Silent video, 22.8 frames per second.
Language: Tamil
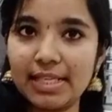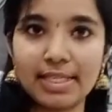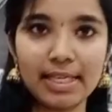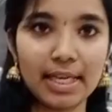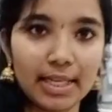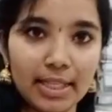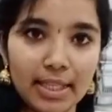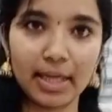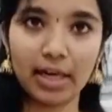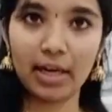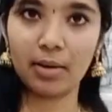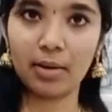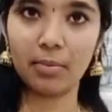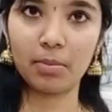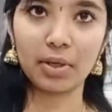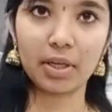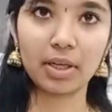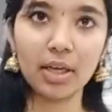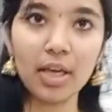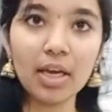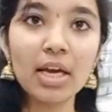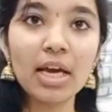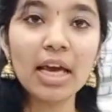செட் தான்
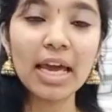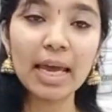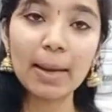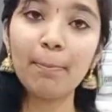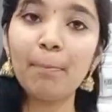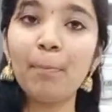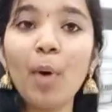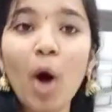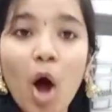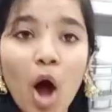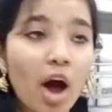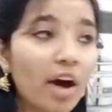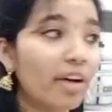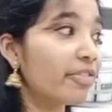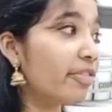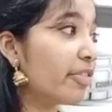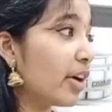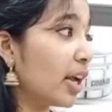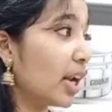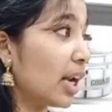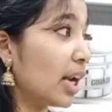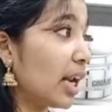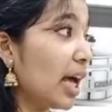நமக்கு இப்போ
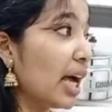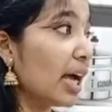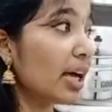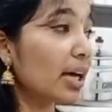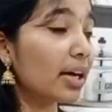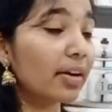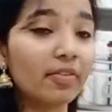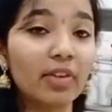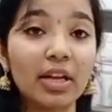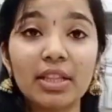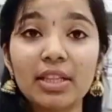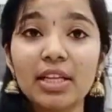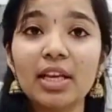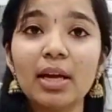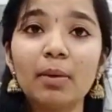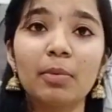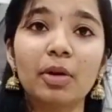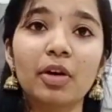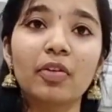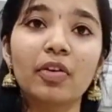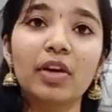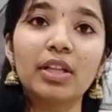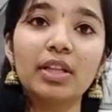ஆஃபரில் வந்து
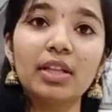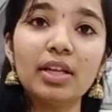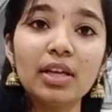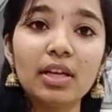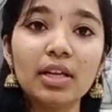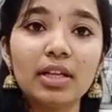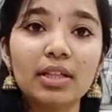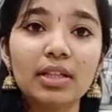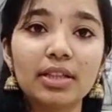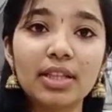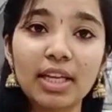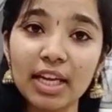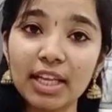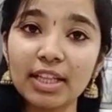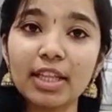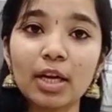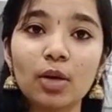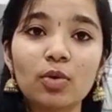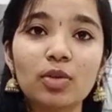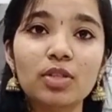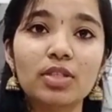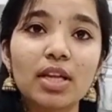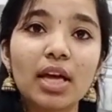நமக்கு வந்து த்ரீ
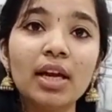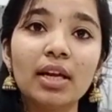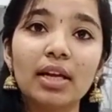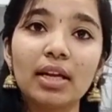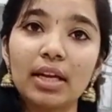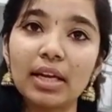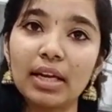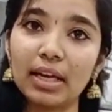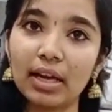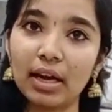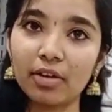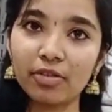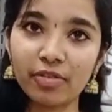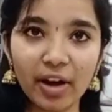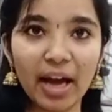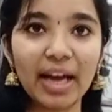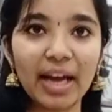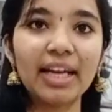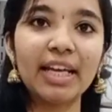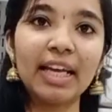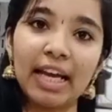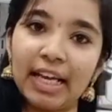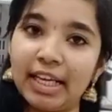தௌசண்ட்
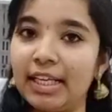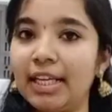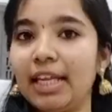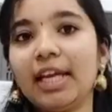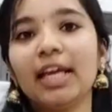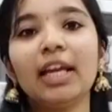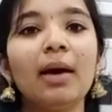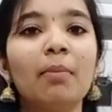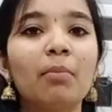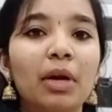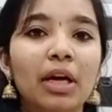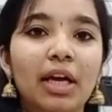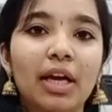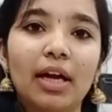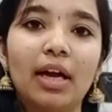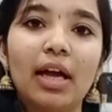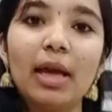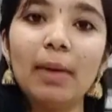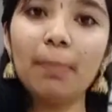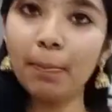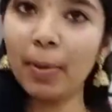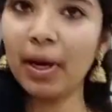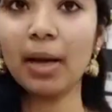ஃபைவ் நைன்ட்டிக்கு நமக்கு
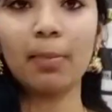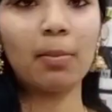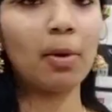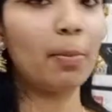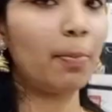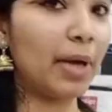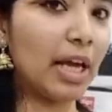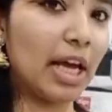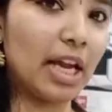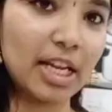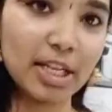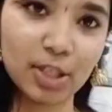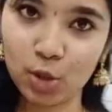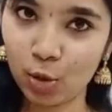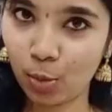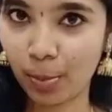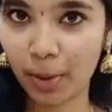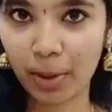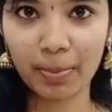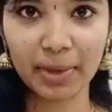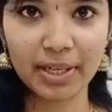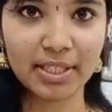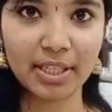இப்போ நம்ம பிஎல்எஸ்
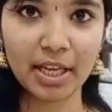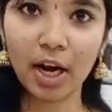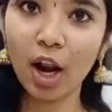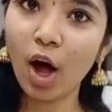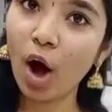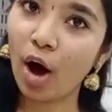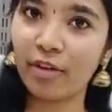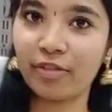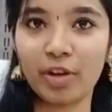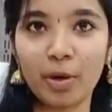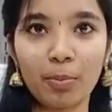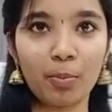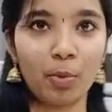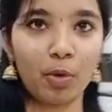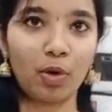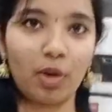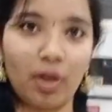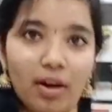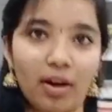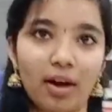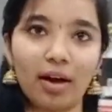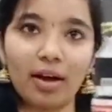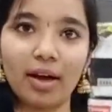சூப்பர் பஸாரில் ஆஃபர்
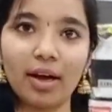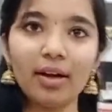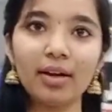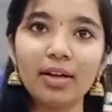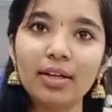போட்டிருக்காங்க